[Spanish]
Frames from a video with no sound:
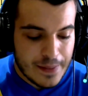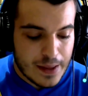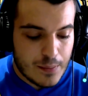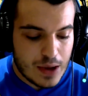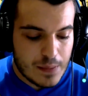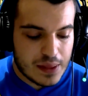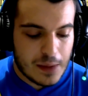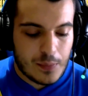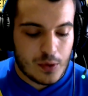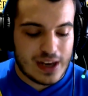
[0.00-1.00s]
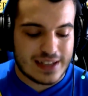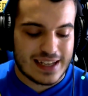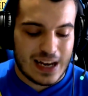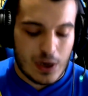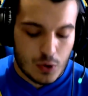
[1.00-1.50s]
Voy a empezar por las
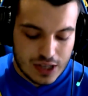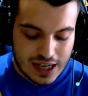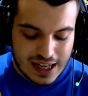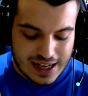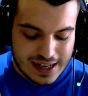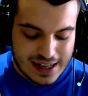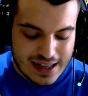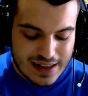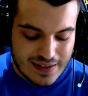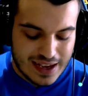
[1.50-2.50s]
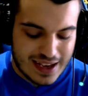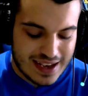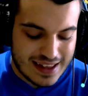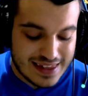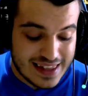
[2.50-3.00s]
que no tienen
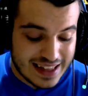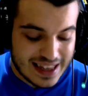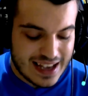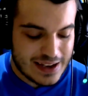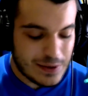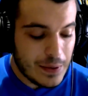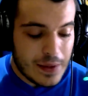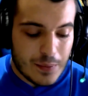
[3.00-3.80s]
eh, detalle, ¿no?